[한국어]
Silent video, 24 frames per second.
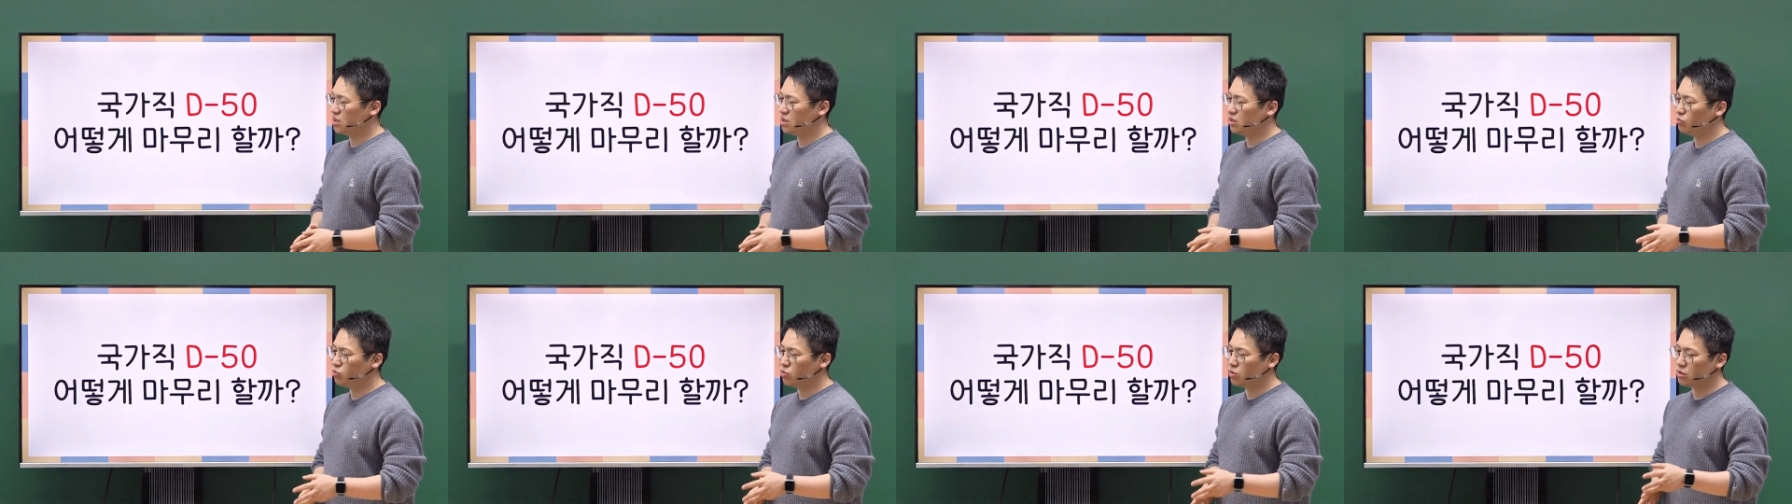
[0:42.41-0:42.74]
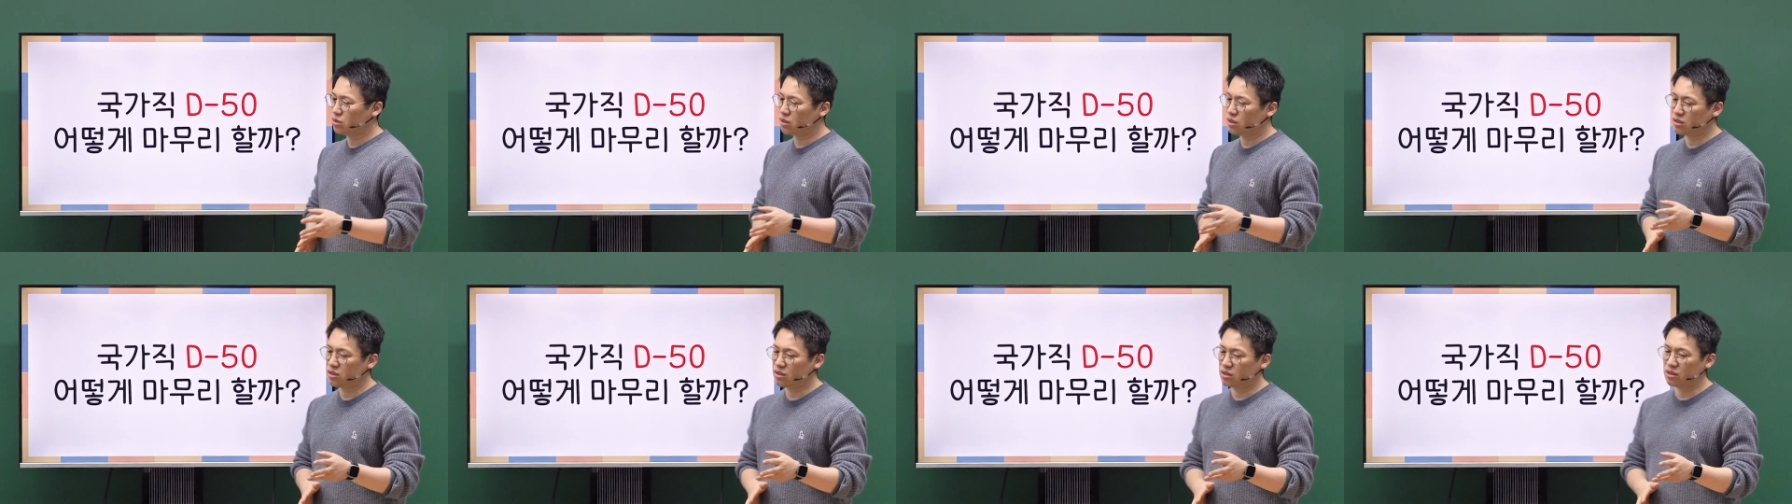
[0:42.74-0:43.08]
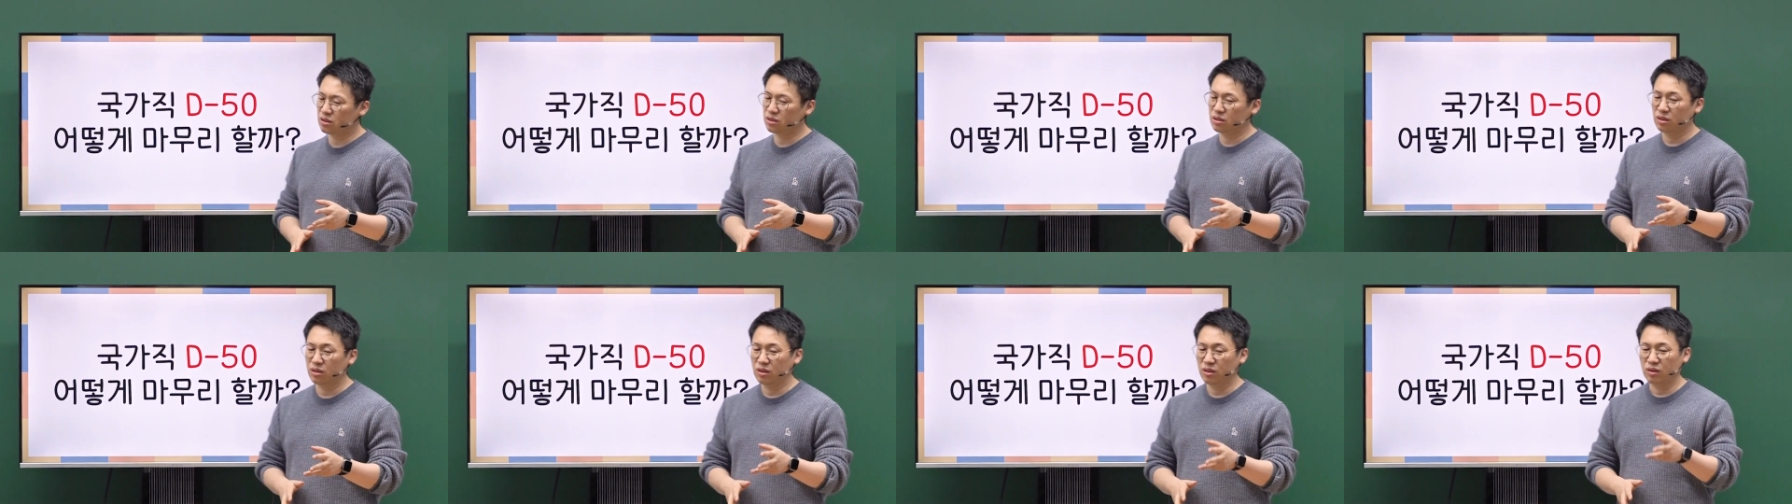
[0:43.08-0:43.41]
지금부터는
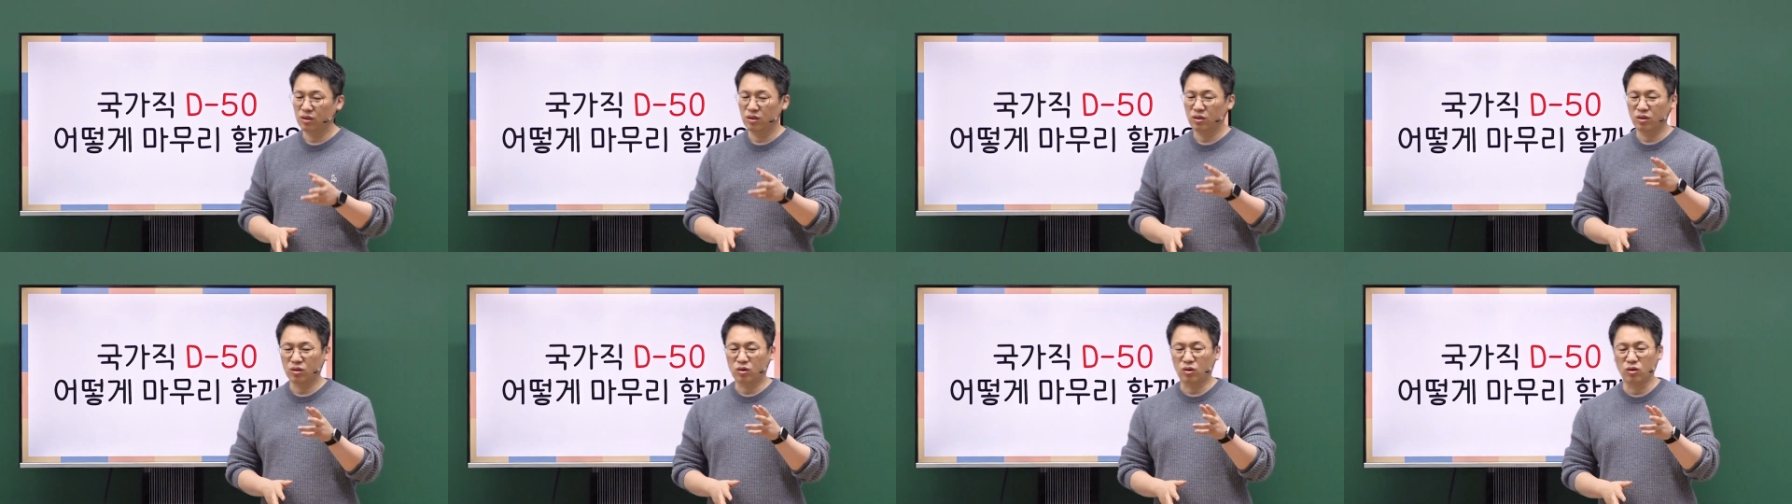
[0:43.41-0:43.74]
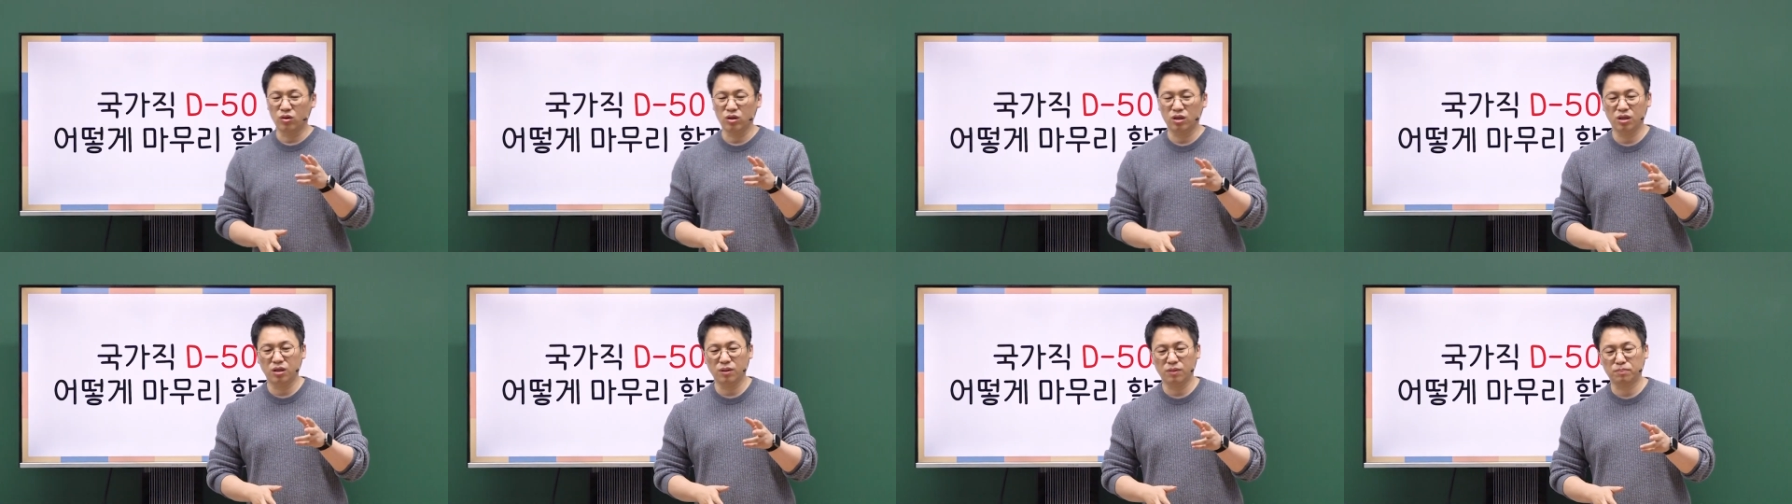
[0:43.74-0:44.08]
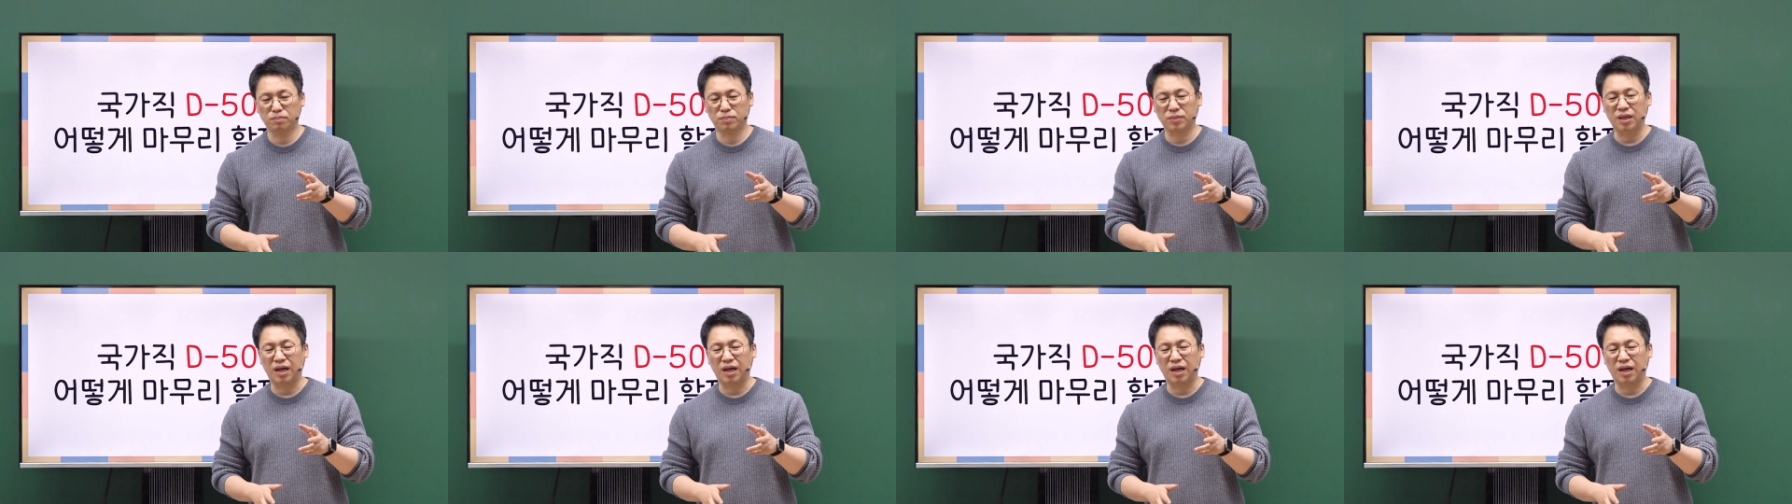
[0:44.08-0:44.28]
사실은 거의